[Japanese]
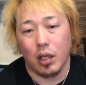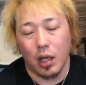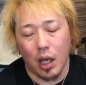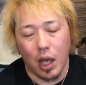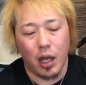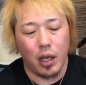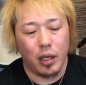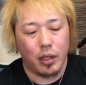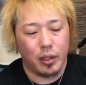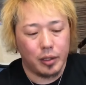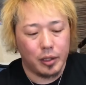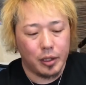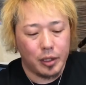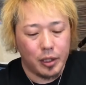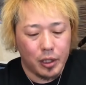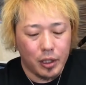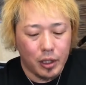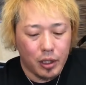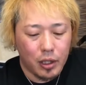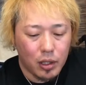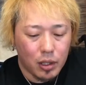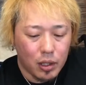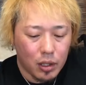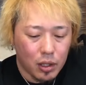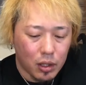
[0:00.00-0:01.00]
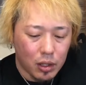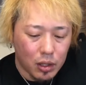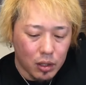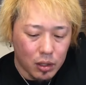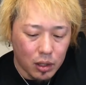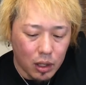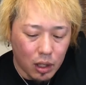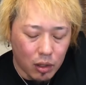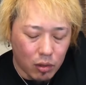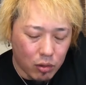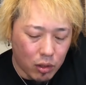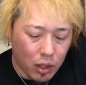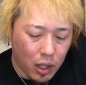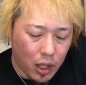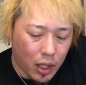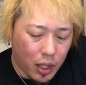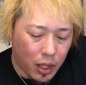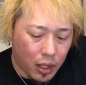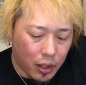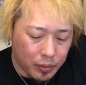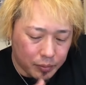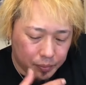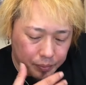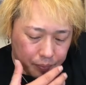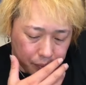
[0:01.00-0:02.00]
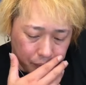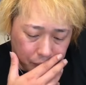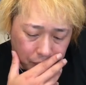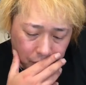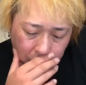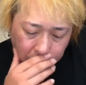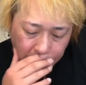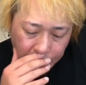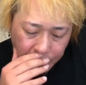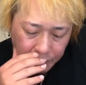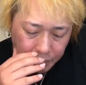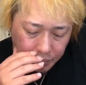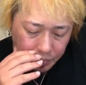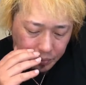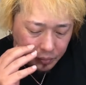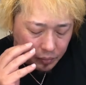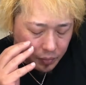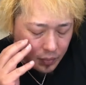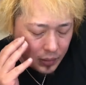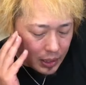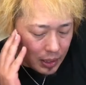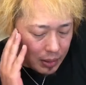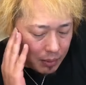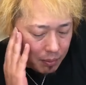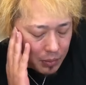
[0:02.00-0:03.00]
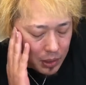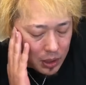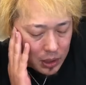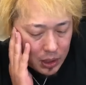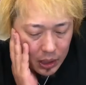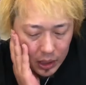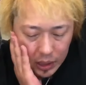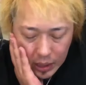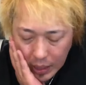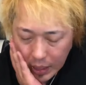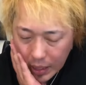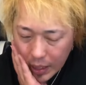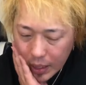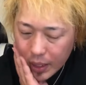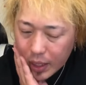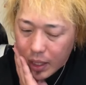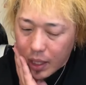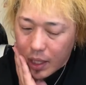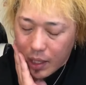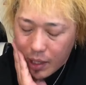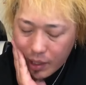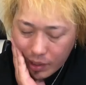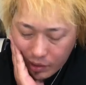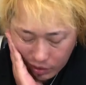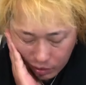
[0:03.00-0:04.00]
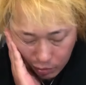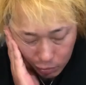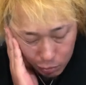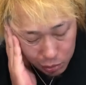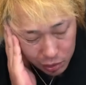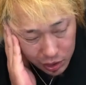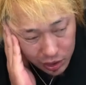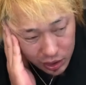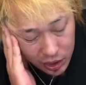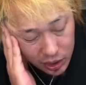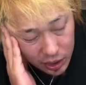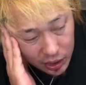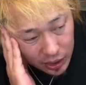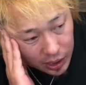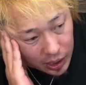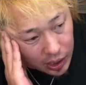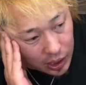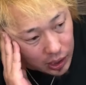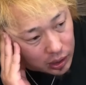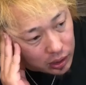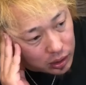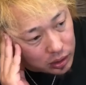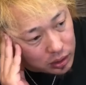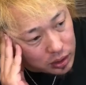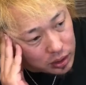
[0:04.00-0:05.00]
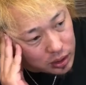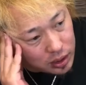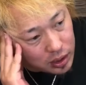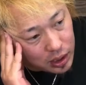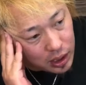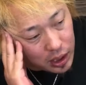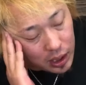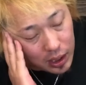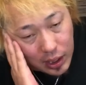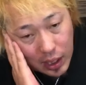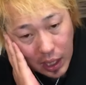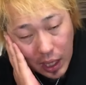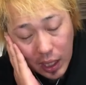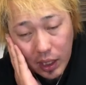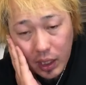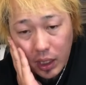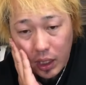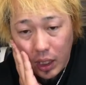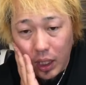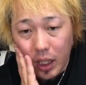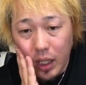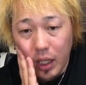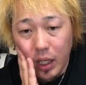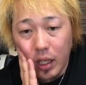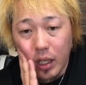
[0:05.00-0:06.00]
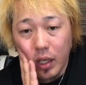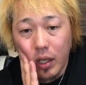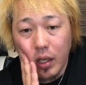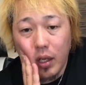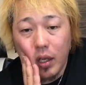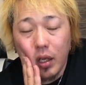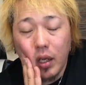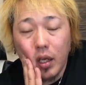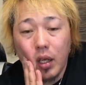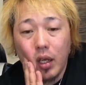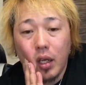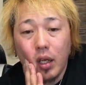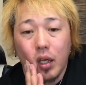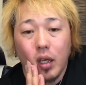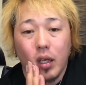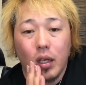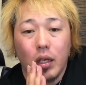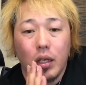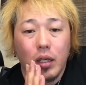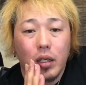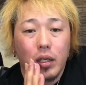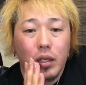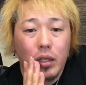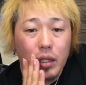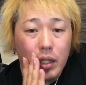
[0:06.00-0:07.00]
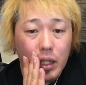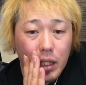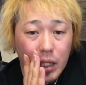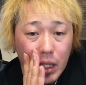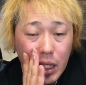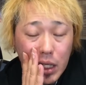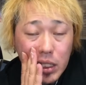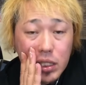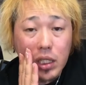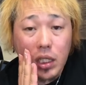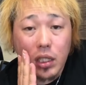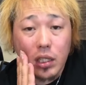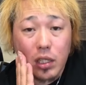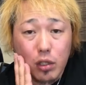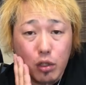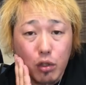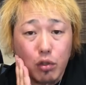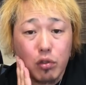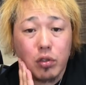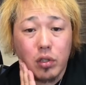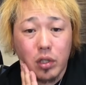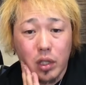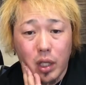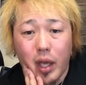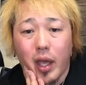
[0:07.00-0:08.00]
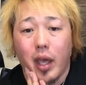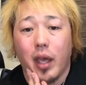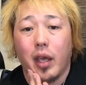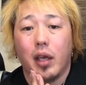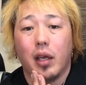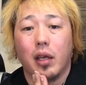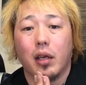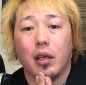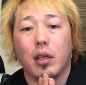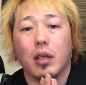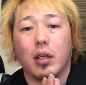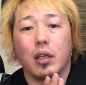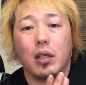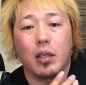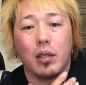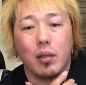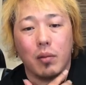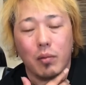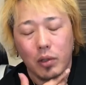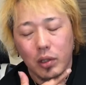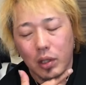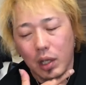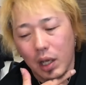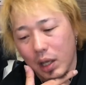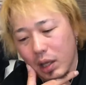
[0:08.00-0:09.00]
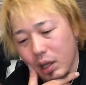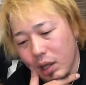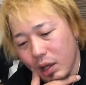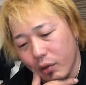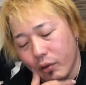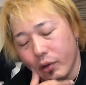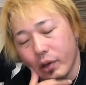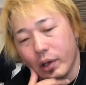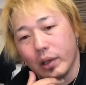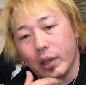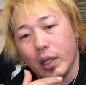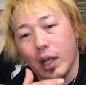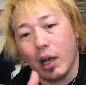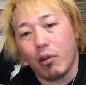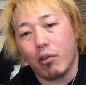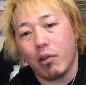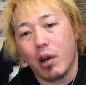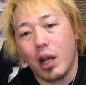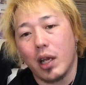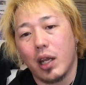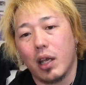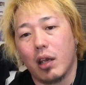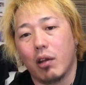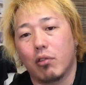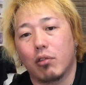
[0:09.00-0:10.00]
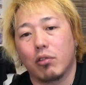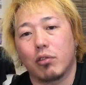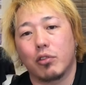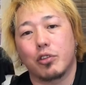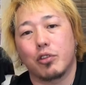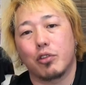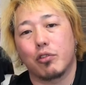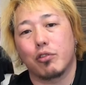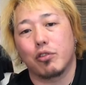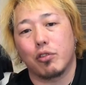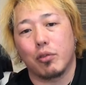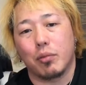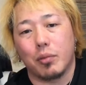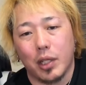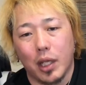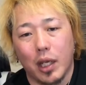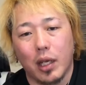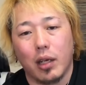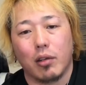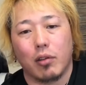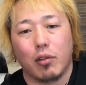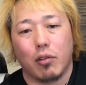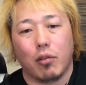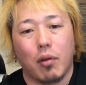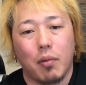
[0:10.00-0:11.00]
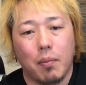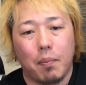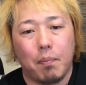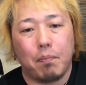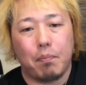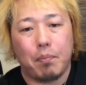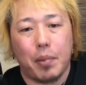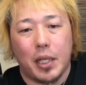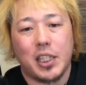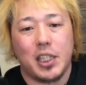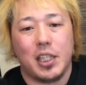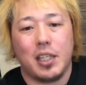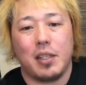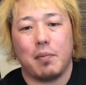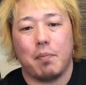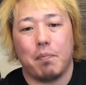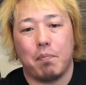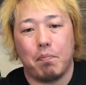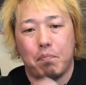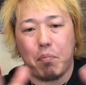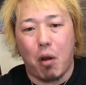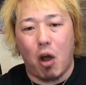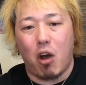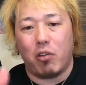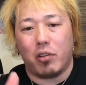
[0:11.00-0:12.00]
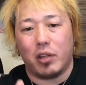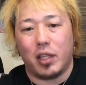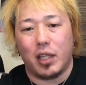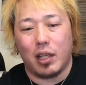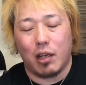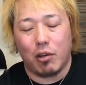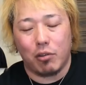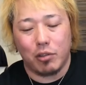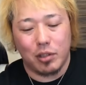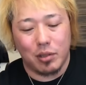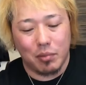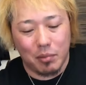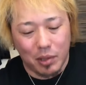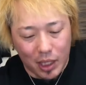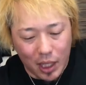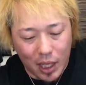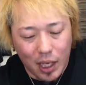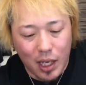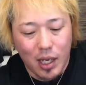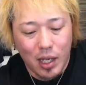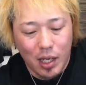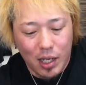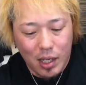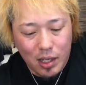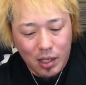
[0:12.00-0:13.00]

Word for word: はい、なので店で働いてほしいキャラっつったら何東方丈介もうなんだこれ治らねえよこの症状みたいなとこパチンポンって治すみたいな